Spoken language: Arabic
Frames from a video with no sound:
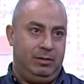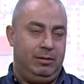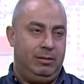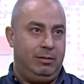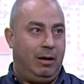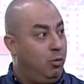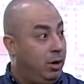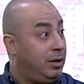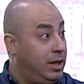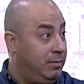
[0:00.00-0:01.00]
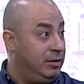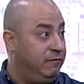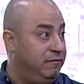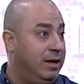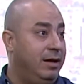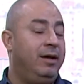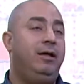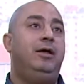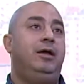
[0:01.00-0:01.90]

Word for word: آه، أول قيمة ضفناها